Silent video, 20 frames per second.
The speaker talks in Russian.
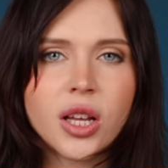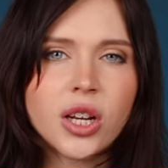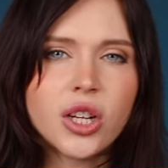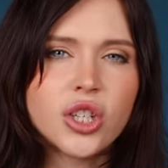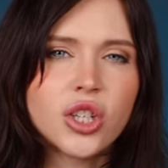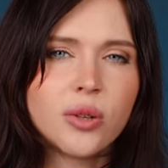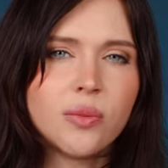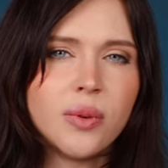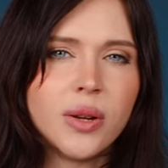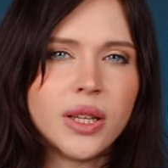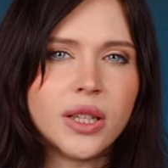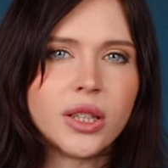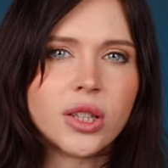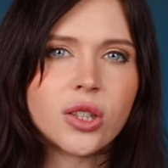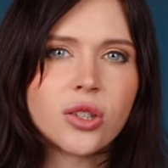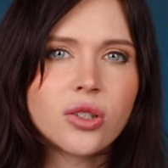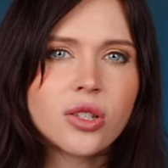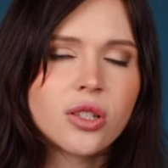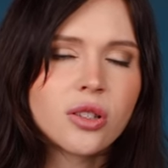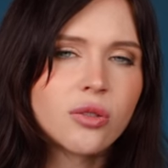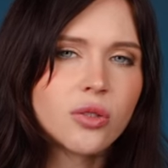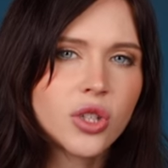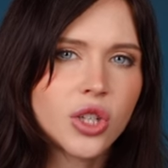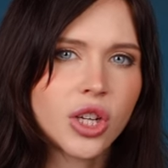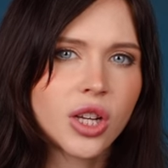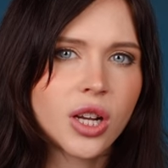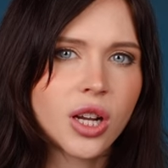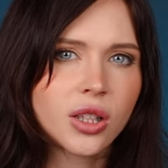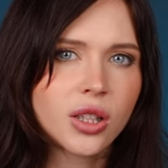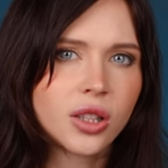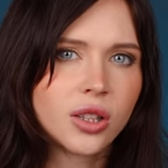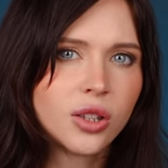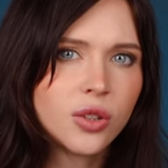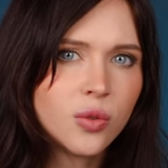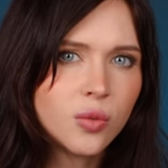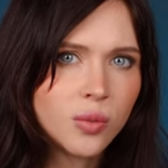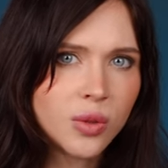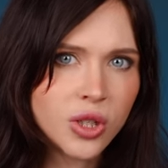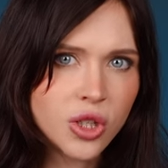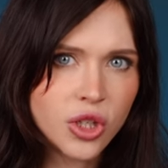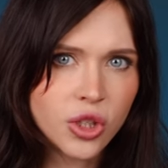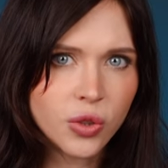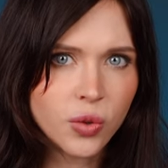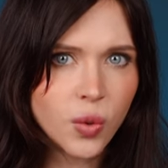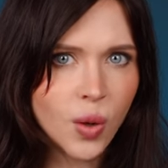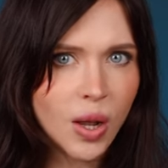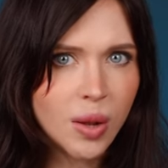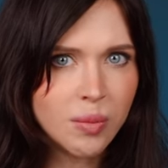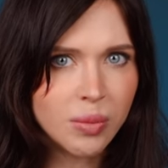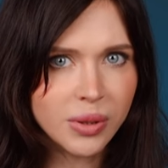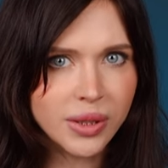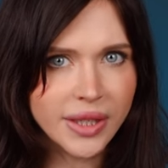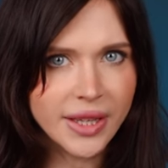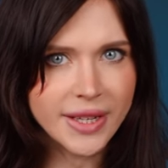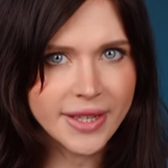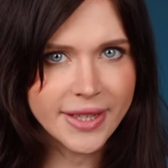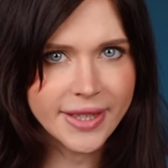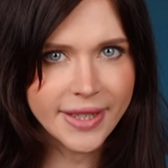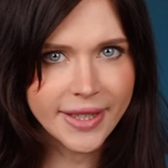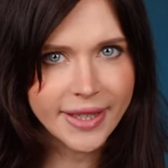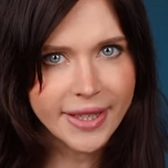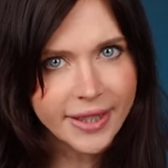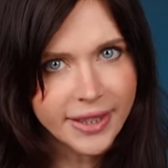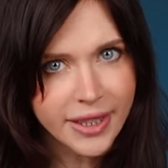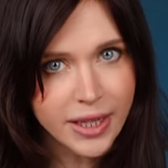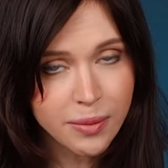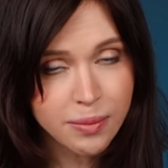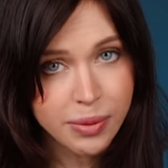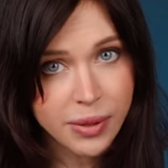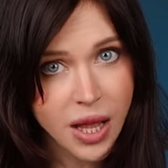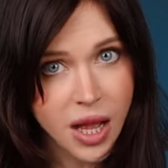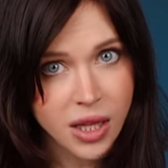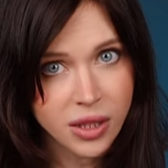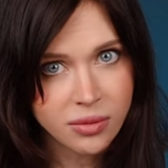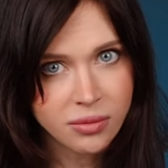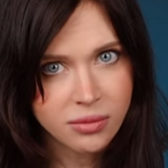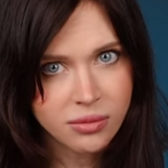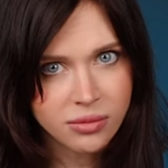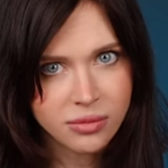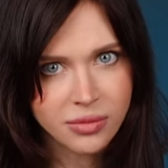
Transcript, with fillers: Короче, блин, тот случай, когда думаешь, что у Apple есть хитрый план,